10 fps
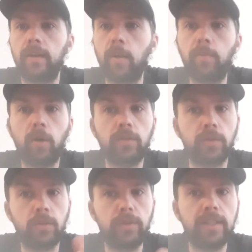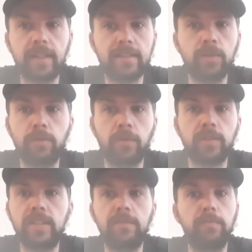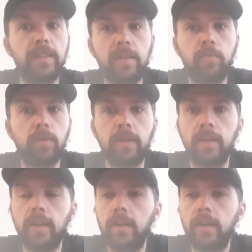apporte euh, une étincelle offensive, met des points,